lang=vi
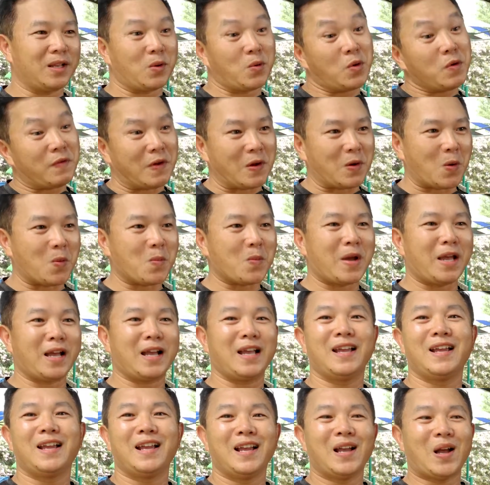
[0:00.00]
thì quý vị cũng biết
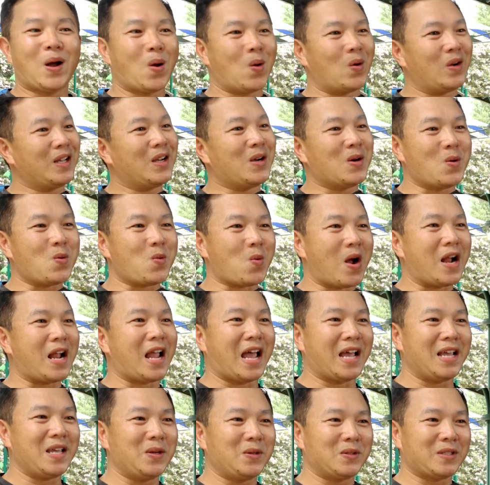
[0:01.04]
hội hữu quảng
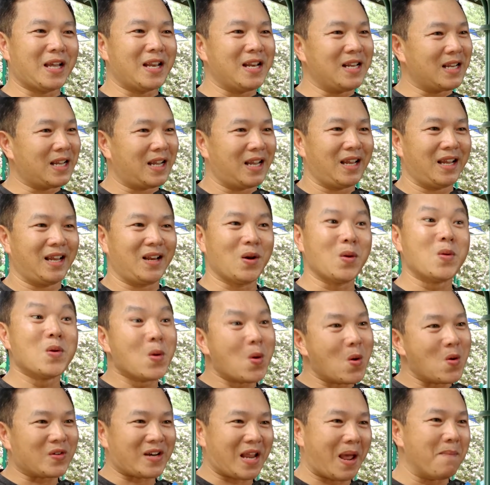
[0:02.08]
ngãi hưu tinh thì luôn
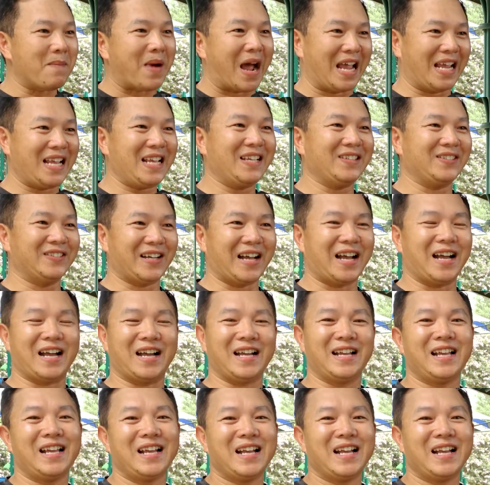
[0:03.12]
luôn trẻ mãi và